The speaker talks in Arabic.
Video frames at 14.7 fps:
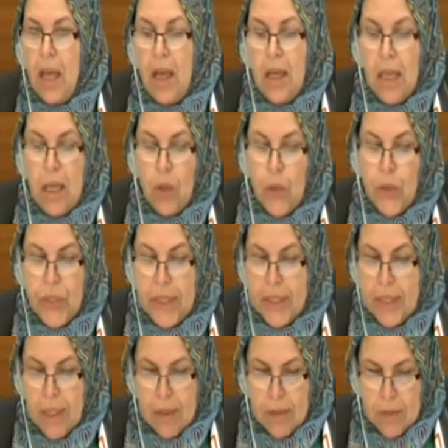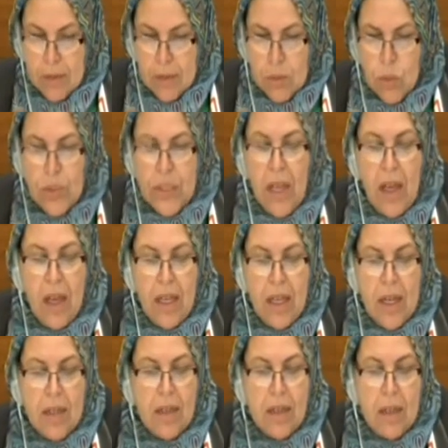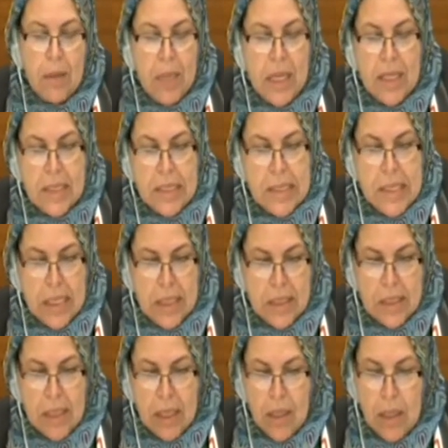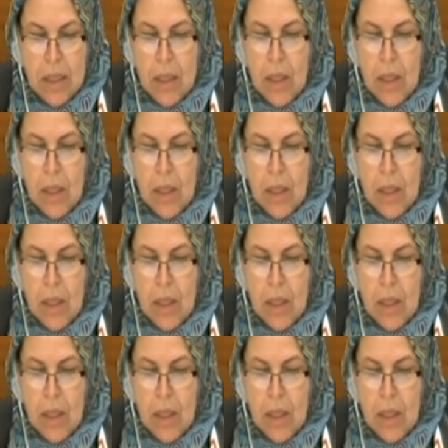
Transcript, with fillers: ضحايا الحرية وضحايا الكرامة الإنسانية